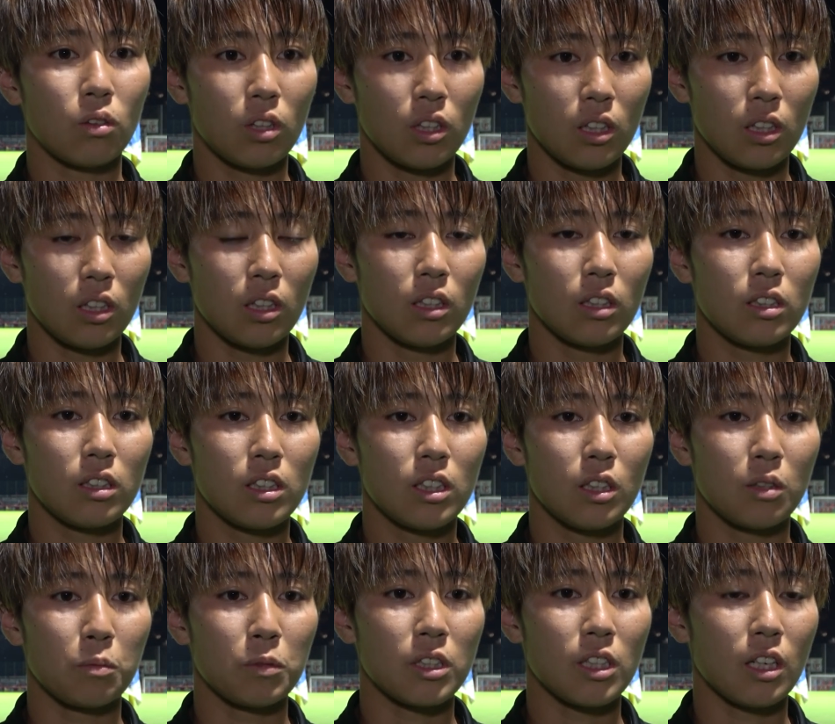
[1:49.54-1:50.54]
当に
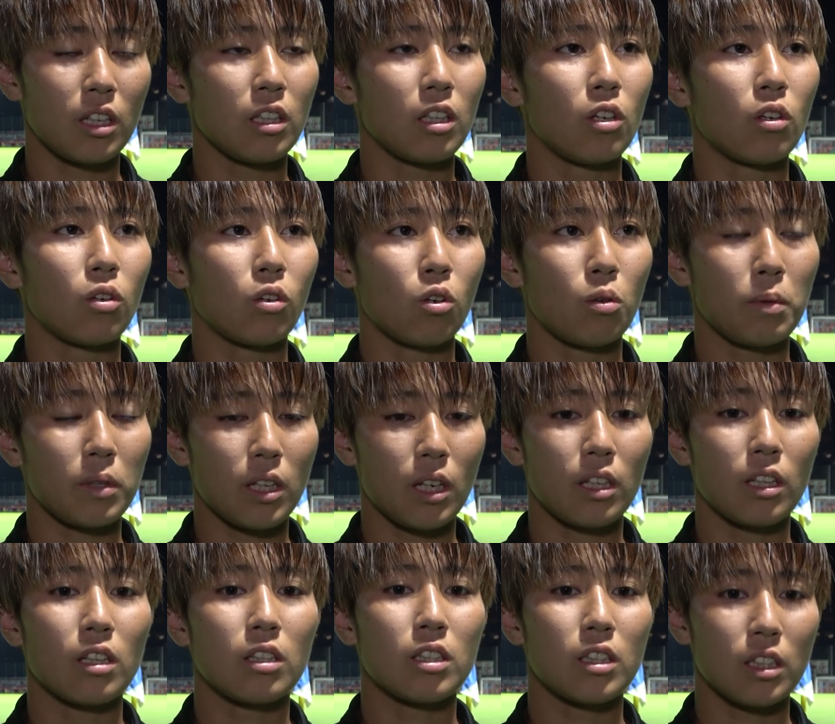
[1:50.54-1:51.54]
チーム全員で喜びた
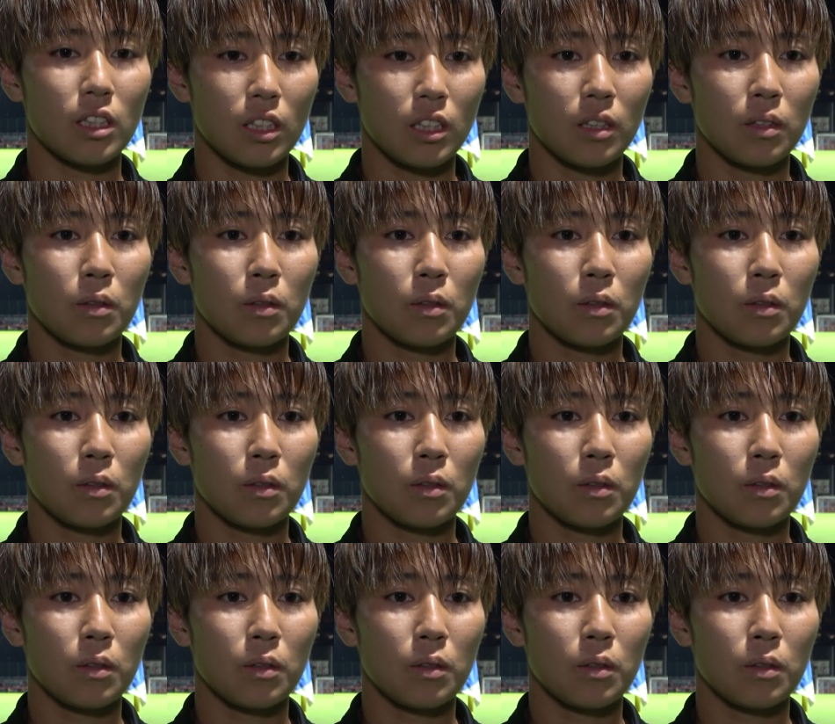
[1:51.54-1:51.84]
いですし、